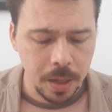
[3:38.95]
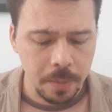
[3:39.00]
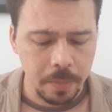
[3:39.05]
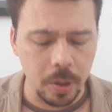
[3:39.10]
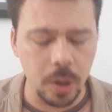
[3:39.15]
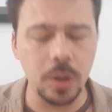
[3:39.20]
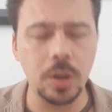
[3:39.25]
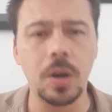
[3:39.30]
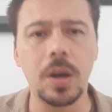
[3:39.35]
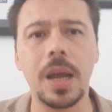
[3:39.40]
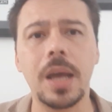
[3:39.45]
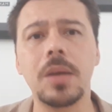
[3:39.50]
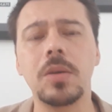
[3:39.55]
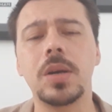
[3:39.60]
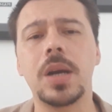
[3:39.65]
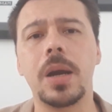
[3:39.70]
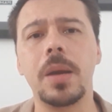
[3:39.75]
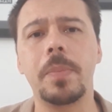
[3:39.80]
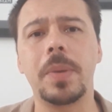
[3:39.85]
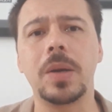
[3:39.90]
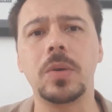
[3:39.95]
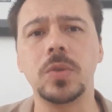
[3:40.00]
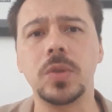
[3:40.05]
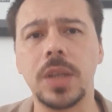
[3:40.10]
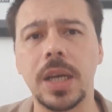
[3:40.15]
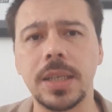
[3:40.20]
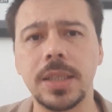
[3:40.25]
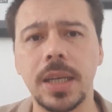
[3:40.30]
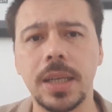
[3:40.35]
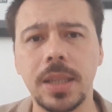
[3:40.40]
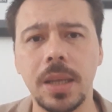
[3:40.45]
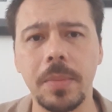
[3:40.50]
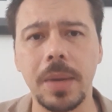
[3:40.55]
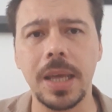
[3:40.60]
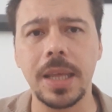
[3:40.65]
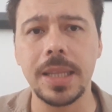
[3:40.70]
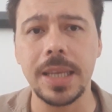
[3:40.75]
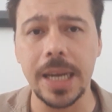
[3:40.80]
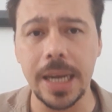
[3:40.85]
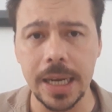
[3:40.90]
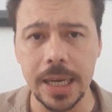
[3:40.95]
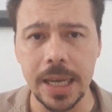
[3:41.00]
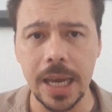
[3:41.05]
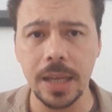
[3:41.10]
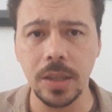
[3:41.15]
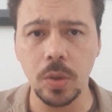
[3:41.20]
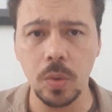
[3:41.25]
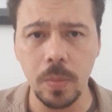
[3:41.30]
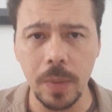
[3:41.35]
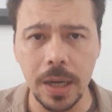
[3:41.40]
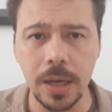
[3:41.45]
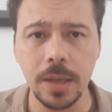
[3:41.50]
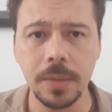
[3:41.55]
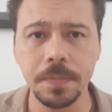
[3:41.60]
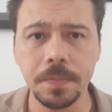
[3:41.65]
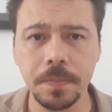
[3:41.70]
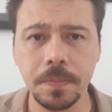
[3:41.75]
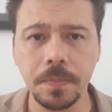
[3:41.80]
Por otro lado, cabe preguntarse el tema de dignidad humana,